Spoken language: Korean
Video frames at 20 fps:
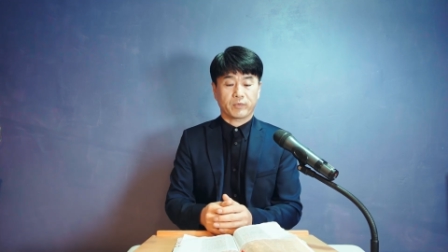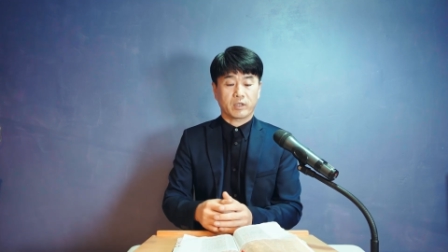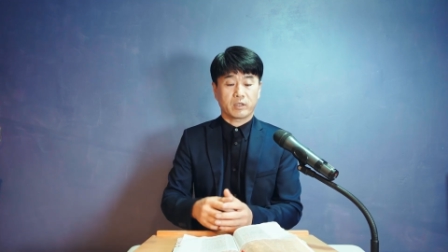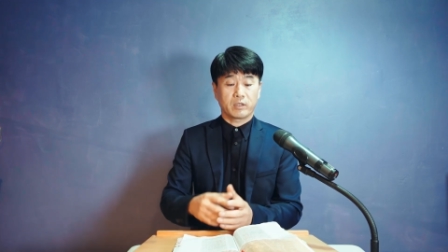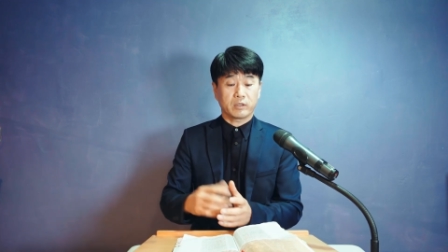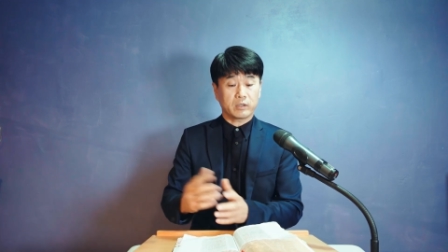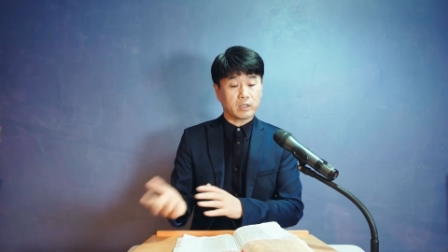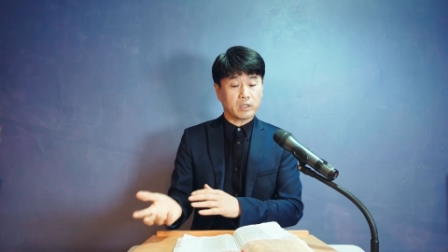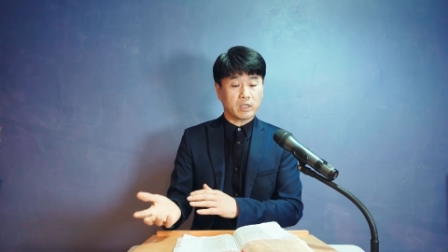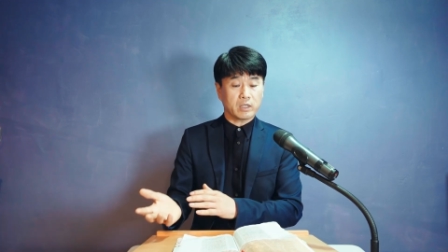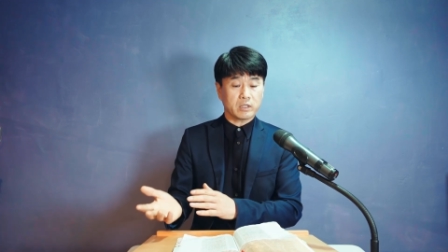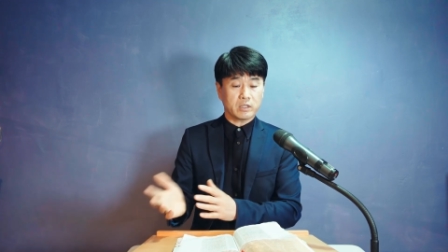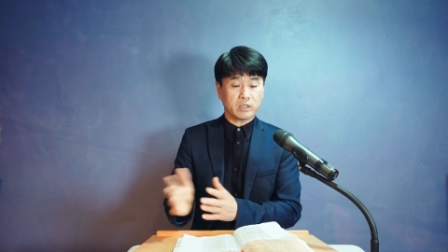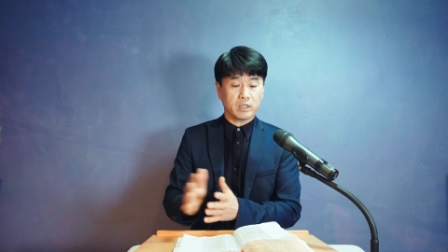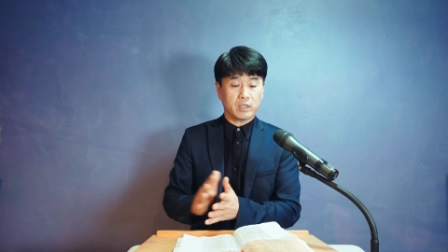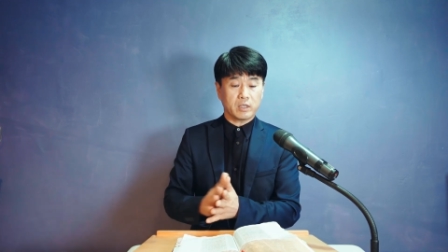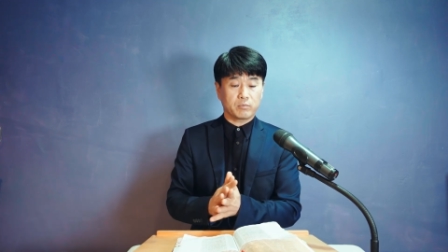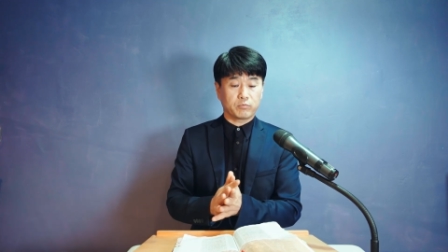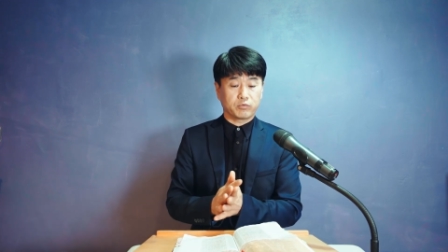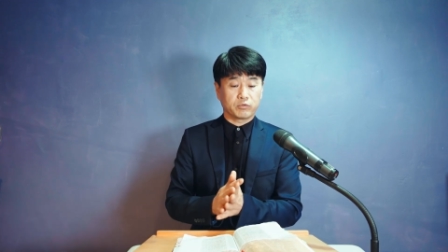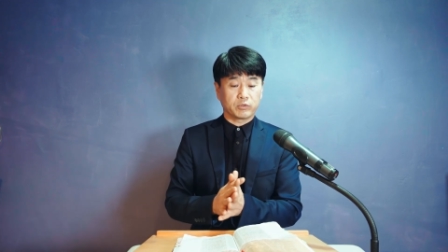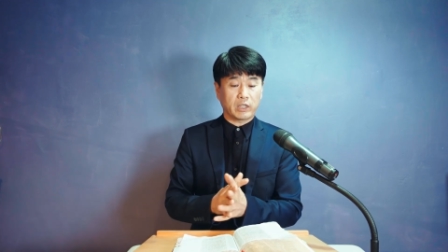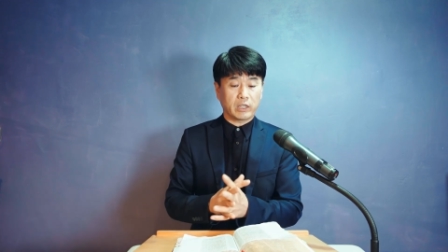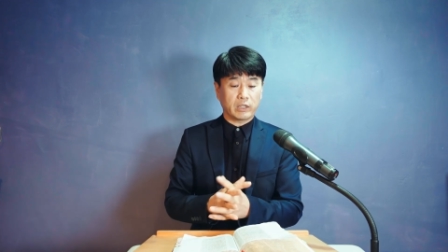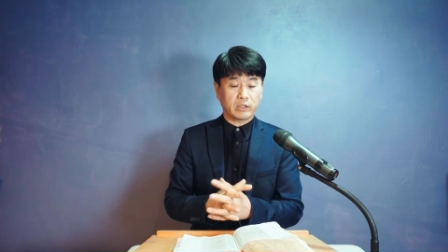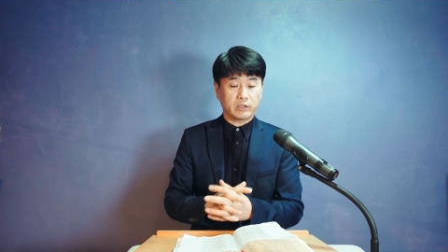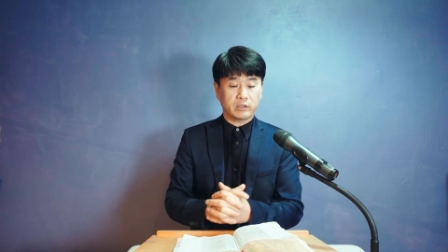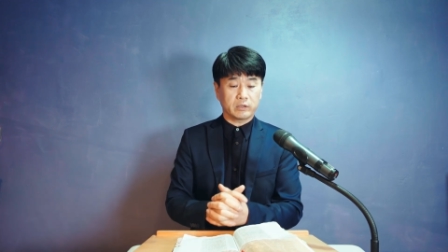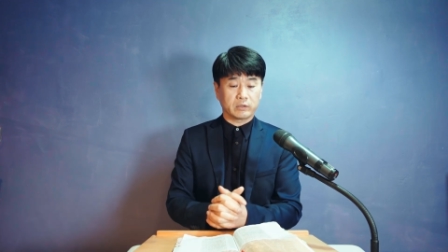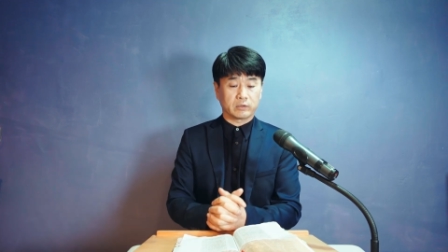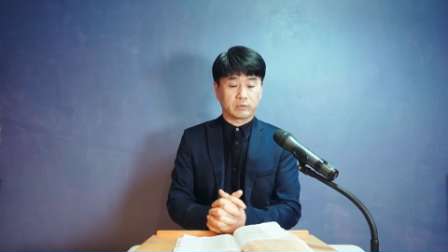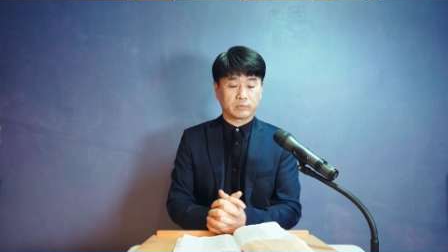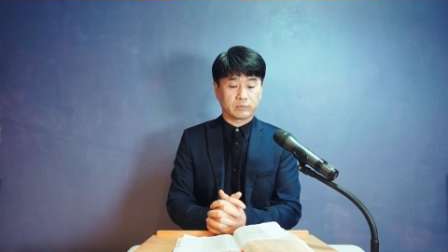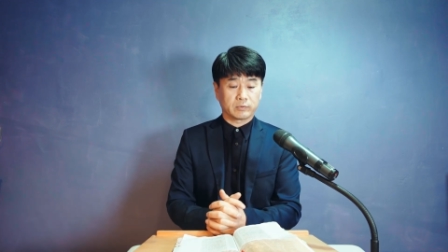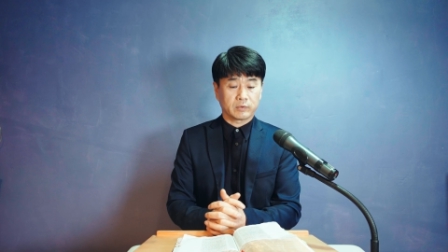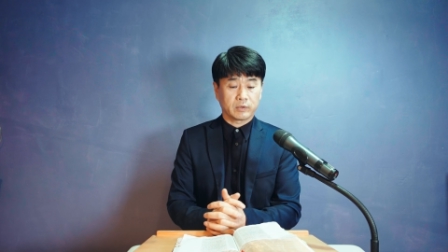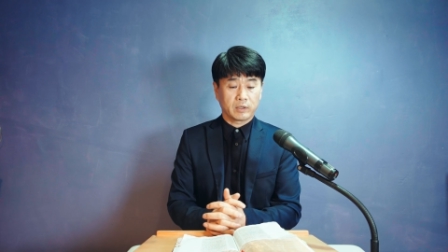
그때 당시에 문화는